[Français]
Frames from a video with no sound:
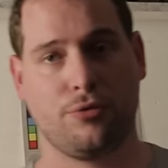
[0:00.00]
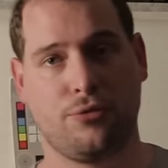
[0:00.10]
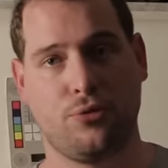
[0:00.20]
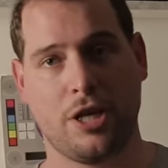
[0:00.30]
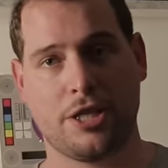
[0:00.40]

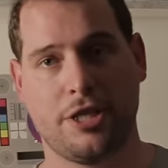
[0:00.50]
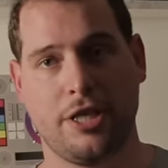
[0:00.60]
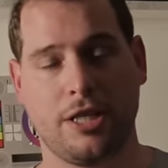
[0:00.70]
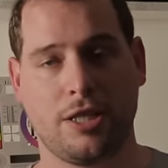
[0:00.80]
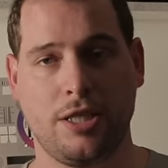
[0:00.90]
Full
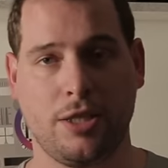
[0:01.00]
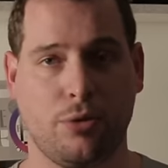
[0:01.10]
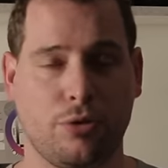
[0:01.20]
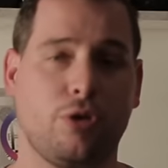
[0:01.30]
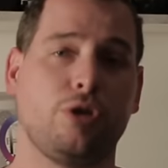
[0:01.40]
HD qui est
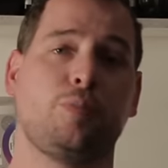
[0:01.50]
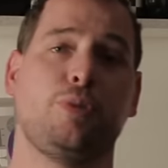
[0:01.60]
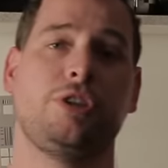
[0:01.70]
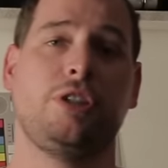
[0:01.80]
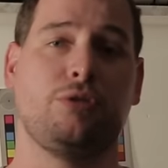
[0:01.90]

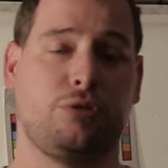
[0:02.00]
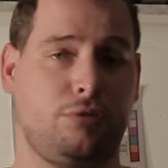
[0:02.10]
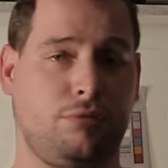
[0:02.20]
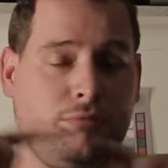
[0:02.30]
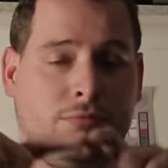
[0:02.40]
retransposé dans
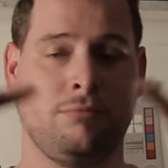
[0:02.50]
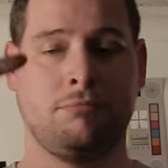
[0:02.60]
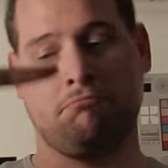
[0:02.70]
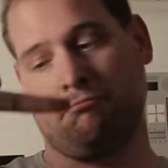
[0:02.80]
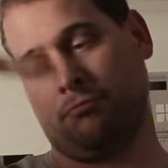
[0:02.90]
une
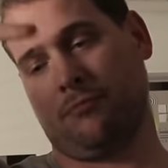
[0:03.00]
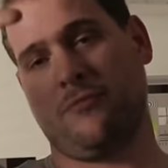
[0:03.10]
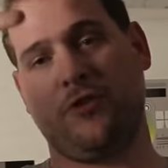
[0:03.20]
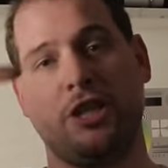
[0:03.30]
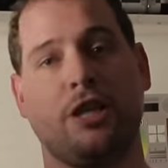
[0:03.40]

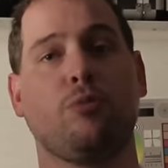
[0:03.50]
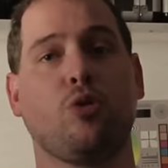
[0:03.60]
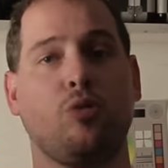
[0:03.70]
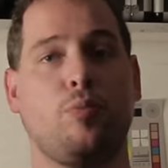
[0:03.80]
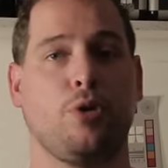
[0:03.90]
vignette
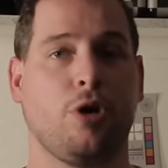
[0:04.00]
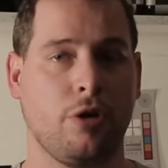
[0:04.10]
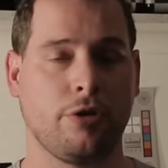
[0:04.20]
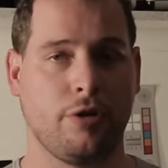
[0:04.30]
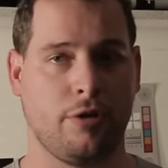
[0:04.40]
beaucoup plus
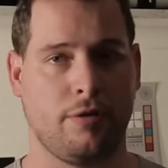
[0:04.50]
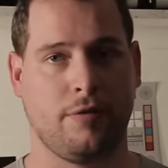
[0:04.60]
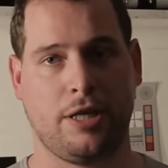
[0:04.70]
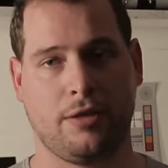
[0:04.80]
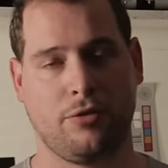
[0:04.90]
grande, euh,
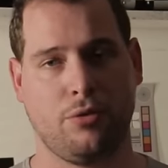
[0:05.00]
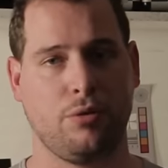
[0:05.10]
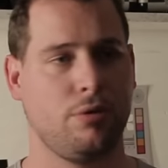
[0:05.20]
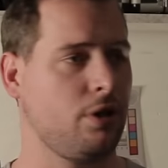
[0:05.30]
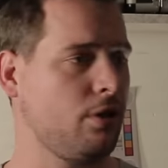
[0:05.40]
voilà,
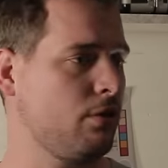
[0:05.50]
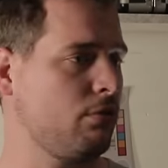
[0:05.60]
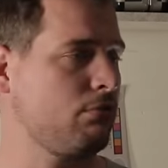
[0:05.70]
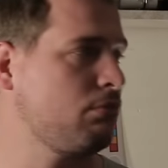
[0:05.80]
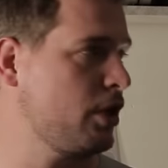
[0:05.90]
de
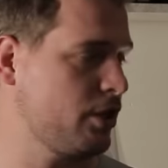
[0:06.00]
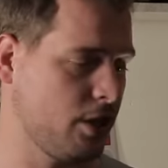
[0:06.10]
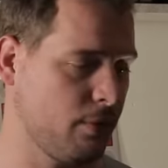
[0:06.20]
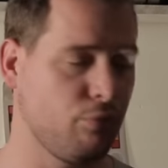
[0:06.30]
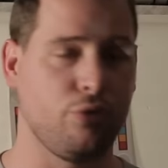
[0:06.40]

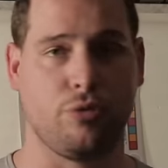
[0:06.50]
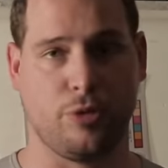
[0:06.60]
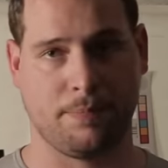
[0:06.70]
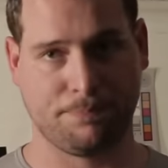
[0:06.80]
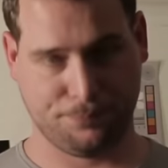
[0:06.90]
4K, plus ou moins.